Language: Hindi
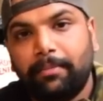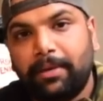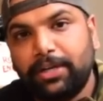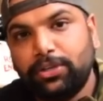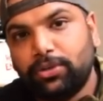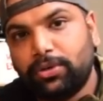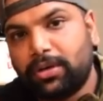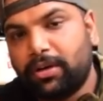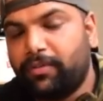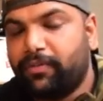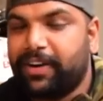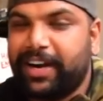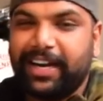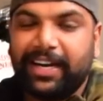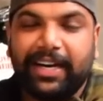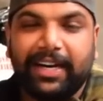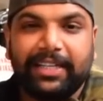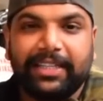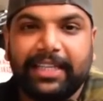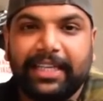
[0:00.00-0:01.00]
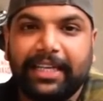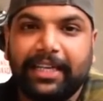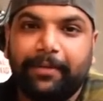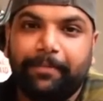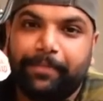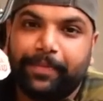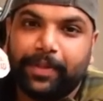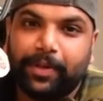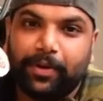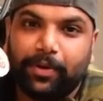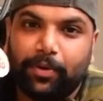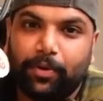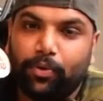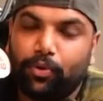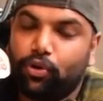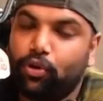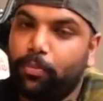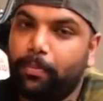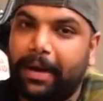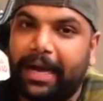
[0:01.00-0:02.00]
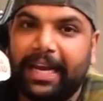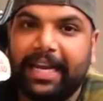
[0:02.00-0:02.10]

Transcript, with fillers: बट जो रफ राइड करते हैं उनको